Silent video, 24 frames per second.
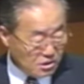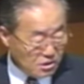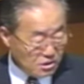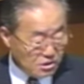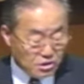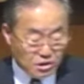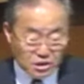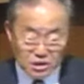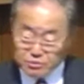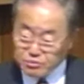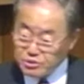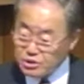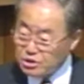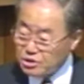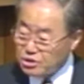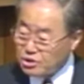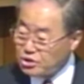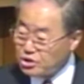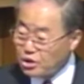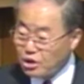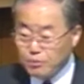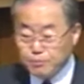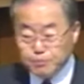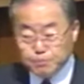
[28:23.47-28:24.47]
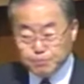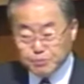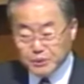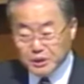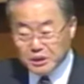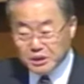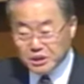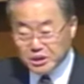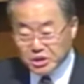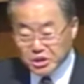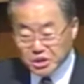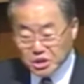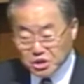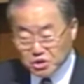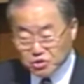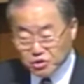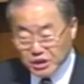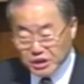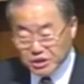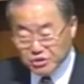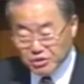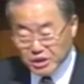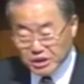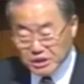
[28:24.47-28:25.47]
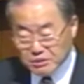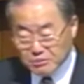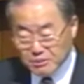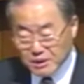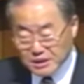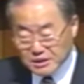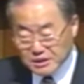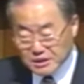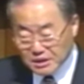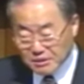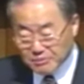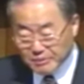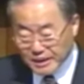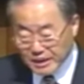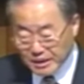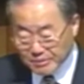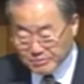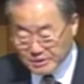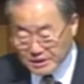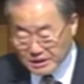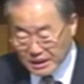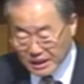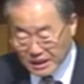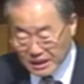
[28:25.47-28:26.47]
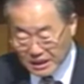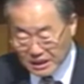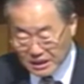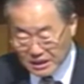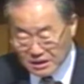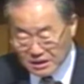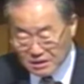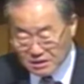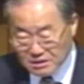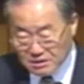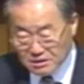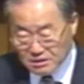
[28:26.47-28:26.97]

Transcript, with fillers: 여러분은 덤핑 크리스천이 되지 마시기 바랍니다.